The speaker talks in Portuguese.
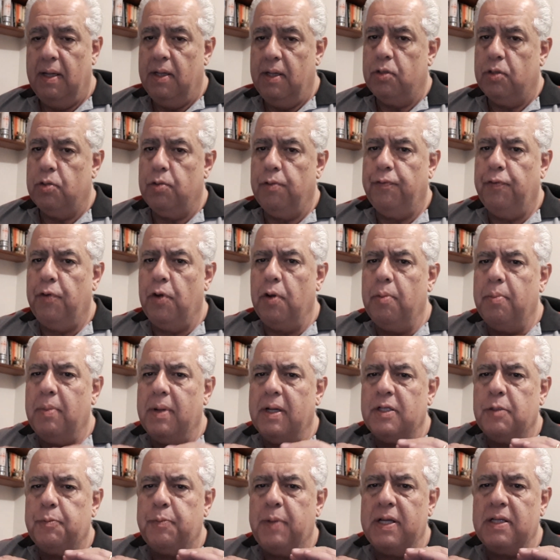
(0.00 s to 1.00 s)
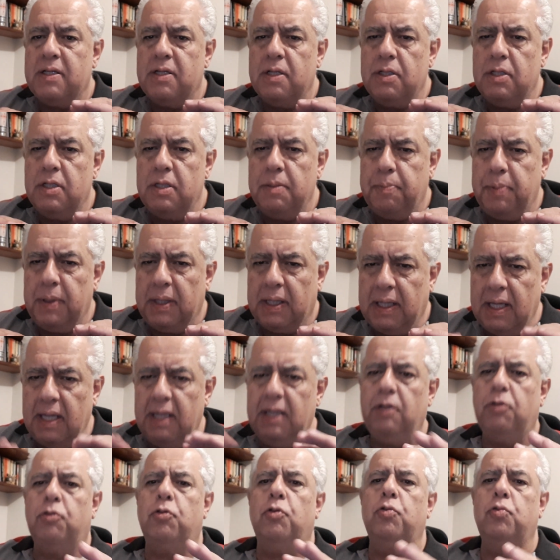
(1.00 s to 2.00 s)
Isso foi uma espécie de pequena
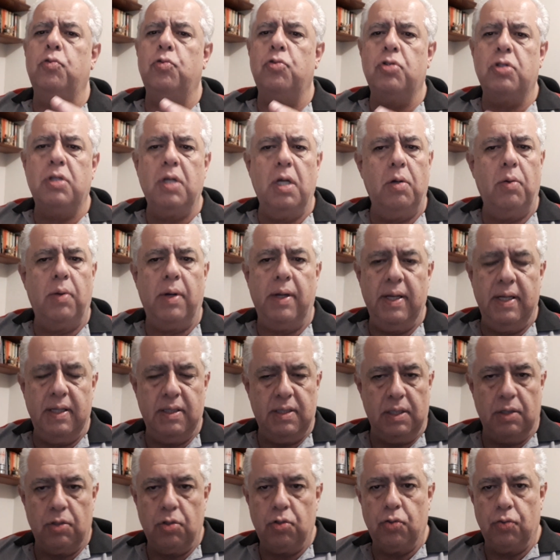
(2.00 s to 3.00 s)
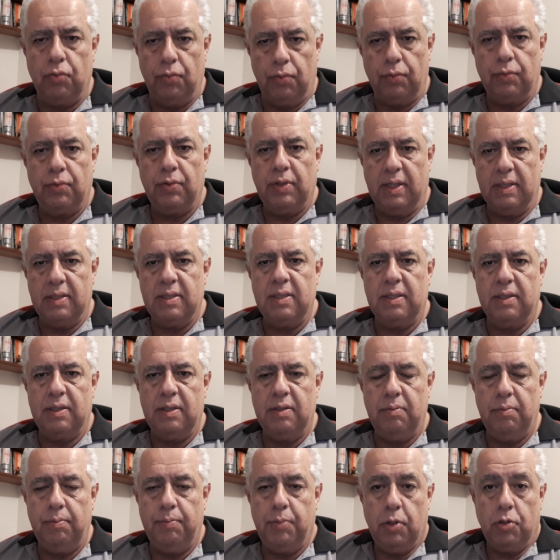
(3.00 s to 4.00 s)
introdução a esse assunto, quer dizer,
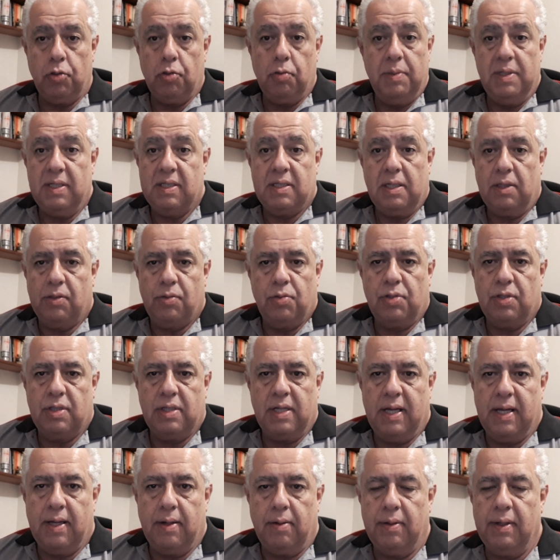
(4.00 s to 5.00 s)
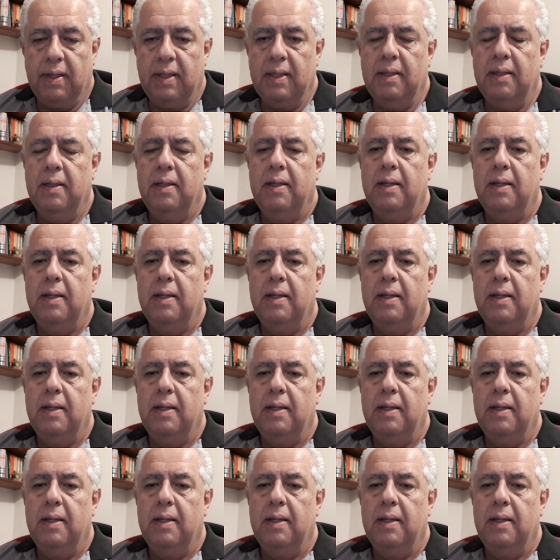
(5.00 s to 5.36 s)
você não pode começar do zero, né?